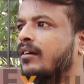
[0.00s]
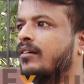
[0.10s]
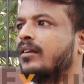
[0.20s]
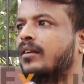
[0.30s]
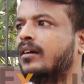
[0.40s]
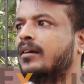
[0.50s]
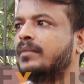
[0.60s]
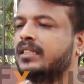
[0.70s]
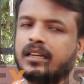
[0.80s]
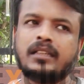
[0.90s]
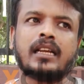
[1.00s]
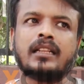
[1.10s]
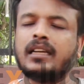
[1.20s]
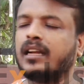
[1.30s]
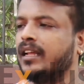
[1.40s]
और हम इधर ही
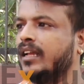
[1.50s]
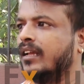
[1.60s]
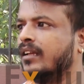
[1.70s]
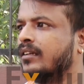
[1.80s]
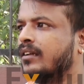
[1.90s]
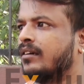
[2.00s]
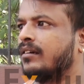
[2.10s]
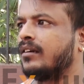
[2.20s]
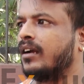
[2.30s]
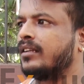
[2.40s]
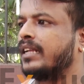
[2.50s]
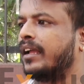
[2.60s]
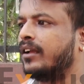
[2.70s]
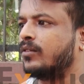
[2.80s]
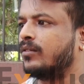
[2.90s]
शादी करेंगे घर
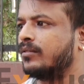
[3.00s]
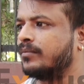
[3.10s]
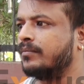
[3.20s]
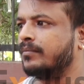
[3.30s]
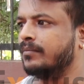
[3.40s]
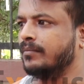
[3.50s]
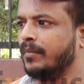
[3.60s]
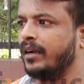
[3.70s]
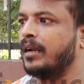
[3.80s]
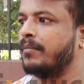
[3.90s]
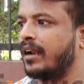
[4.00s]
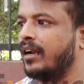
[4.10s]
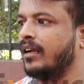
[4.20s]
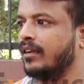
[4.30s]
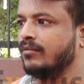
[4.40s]
जाएंगे तो मरने
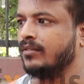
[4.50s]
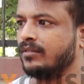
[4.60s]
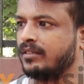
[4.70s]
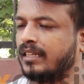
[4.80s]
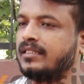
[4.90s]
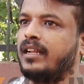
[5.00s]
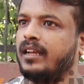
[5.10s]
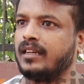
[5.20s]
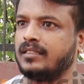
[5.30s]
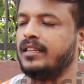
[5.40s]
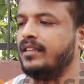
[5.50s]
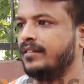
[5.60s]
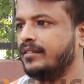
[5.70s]
मारने का वो चांस रहेगा इसीलिए